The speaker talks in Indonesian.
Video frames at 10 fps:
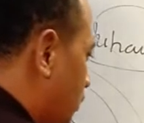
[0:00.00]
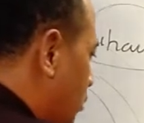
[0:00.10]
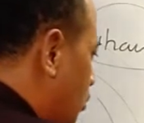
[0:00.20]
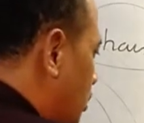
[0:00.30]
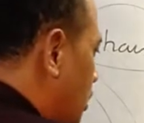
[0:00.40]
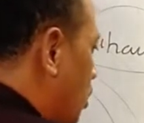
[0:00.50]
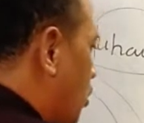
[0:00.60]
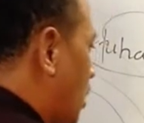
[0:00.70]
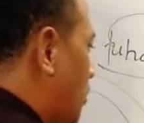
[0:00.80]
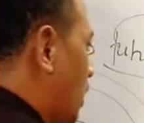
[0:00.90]
dunia
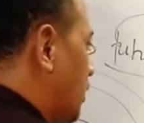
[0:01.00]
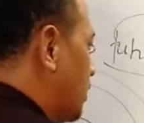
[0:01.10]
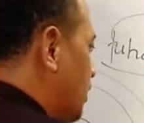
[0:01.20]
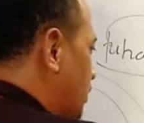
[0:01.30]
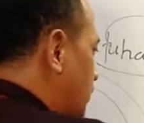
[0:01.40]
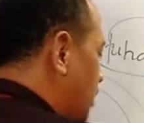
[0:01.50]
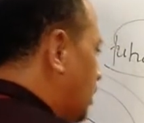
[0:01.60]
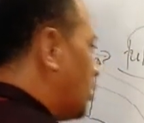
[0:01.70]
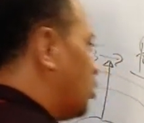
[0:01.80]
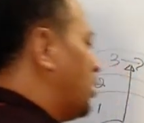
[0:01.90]
orang mati
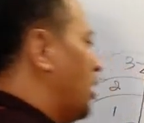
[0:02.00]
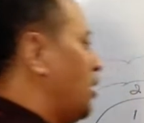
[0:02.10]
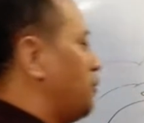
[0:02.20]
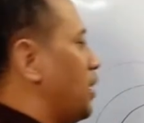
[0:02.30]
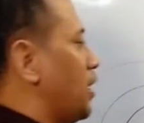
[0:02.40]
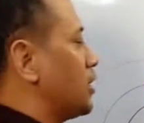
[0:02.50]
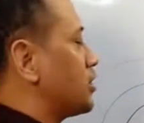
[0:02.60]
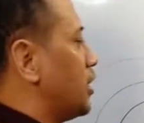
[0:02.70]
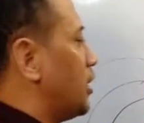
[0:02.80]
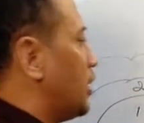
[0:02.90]
itu dalam
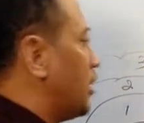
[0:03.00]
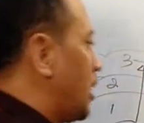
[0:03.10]
bahasa